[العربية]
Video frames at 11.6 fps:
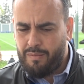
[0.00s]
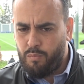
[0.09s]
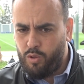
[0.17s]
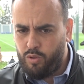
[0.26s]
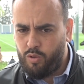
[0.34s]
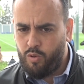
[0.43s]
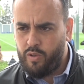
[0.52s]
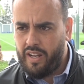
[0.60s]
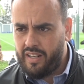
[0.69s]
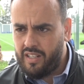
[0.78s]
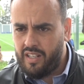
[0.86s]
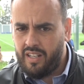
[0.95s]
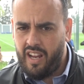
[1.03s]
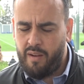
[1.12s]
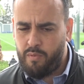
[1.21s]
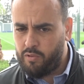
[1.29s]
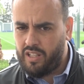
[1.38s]
منذ يعني
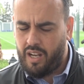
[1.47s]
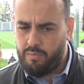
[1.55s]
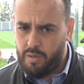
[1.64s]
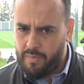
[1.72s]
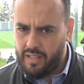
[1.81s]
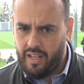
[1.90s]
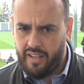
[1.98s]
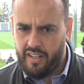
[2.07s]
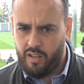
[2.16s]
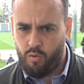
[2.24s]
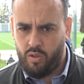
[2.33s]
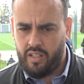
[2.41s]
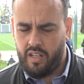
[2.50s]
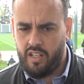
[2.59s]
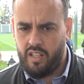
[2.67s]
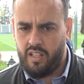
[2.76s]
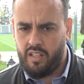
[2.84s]
لاعب منتخب جبهه التحرير
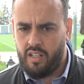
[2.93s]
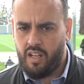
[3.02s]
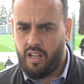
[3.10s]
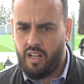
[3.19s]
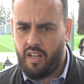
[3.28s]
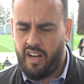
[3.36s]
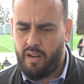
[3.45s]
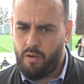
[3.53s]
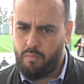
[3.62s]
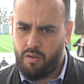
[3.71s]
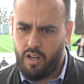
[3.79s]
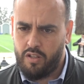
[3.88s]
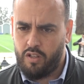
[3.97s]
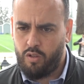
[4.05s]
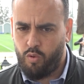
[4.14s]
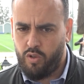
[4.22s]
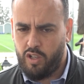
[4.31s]
الوطني اللي آه، الله
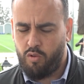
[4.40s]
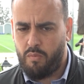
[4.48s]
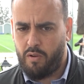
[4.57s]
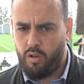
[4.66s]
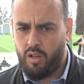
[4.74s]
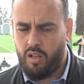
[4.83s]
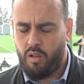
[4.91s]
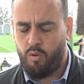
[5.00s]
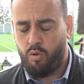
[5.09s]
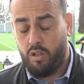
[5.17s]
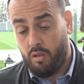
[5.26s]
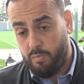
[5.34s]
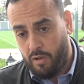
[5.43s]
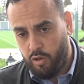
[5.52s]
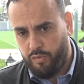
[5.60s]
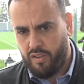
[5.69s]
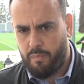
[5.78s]
زيتوني
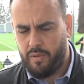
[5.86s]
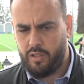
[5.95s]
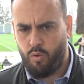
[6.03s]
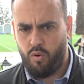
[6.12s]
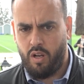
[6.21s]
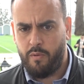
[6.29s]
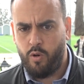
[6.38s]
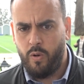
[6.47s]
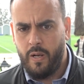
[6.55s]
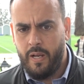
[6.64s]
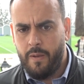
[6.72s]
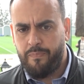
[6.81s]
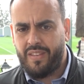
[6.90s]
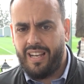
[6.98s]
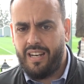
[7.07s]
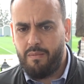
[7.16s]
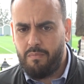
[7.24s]
ومخلوف ربي يطول عمره
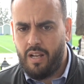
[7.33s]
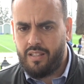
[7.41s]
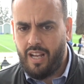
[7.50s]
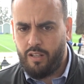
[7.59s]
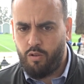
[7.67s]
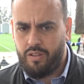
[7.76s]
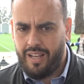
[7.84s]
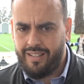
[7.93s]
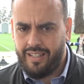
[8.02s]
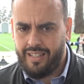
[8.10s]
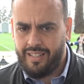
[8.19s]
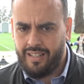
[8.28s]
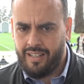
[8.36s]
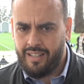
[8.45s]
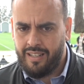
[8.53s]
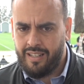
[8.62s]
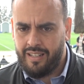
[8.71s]
لم تحدث هذه آه،
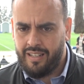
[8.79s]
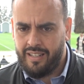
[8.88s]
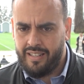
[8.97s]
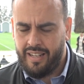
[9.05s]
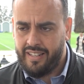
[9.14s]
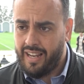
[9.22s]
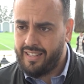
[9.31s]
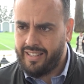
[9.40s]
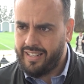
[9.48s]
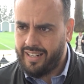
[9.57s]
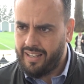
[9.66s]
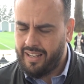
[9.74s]
آه، يعني هذه